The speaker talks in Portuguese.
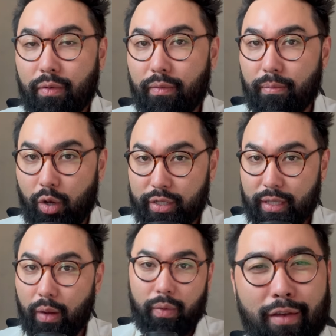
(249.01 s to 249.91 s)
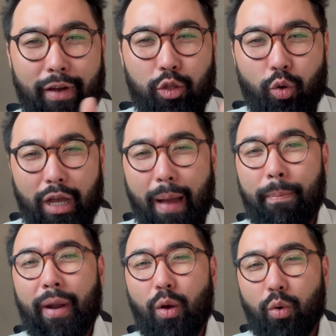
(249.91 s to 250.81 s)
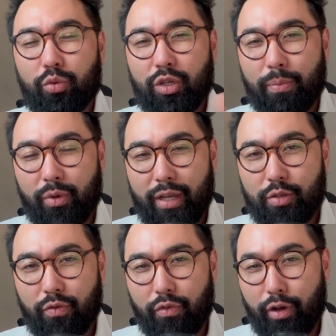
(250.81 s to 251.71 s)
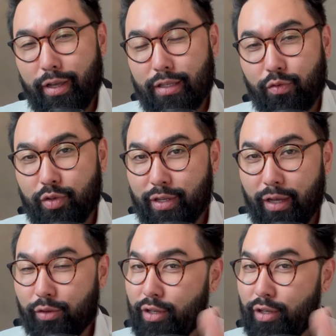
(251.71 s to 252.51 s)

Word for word: um bostão e vai trocar para outro japonês com voz Silvio Santo.